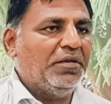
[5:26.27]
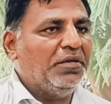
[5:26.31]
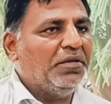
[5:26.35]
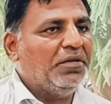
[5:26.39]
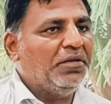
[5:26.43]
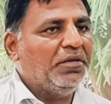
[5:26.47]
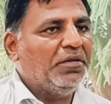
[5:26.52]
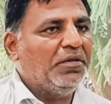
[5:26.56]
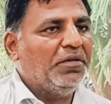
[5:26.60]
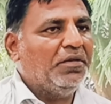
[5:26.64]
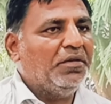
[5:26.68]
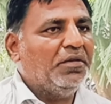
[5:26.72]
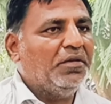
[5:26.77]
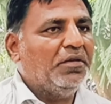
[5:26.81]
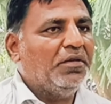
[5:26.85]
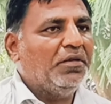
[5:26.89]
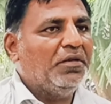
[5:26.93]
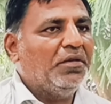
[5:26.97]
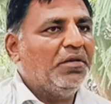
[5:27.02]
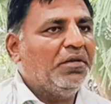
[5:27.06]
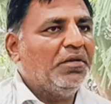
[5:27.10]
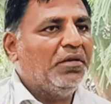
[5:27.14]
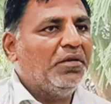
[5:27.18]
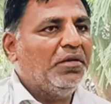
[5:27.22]
ఇది
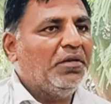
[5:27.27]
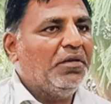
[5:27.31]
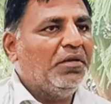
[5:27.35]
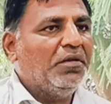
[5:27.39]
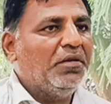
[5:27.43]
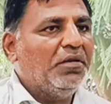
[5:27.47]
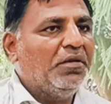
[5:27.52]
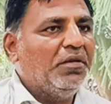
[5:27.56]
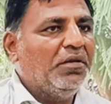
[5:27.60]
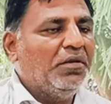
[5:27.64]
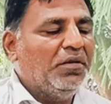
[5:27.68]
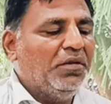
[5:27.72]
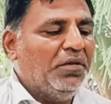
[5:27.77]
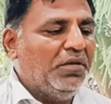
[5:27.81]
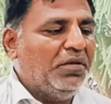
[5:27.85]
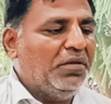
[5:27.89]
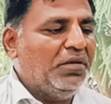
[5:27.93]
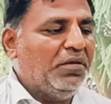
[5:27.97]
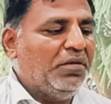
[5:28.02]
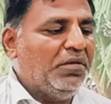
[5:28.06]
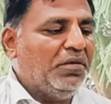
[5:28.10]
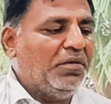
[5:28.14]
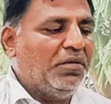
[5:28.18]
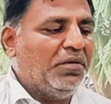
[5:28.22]
ఎక్కడండి అడ్రస్
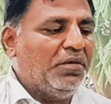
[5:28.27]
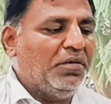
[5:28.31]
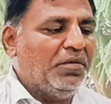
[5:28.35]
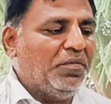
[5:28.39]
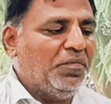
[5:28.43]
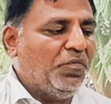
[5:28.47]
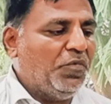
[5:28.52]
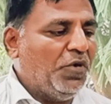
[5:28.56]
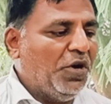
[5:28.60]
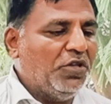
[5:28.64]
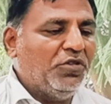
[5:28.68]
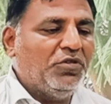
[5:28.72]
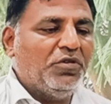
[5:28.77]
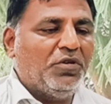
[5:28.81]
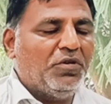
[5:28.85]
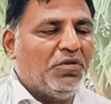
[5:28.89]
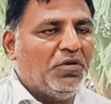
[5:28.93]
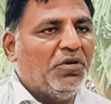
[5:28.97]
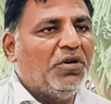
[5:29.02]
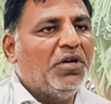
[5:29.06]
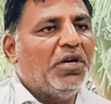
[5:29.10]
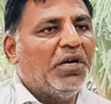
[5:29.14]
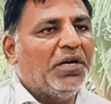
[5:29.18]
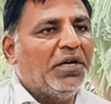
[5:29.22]
పాతూరు
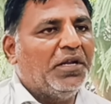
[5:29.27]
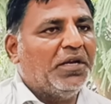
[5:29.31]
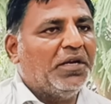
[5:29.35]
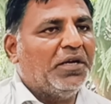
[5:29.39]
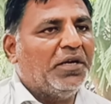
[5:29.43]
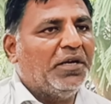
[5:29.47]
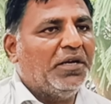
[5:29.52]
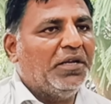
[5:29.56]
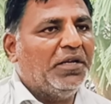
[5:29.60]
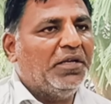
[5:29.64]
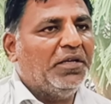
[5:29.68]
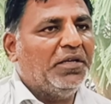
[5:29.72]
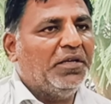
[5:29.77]
రోడ్ పెడతారండి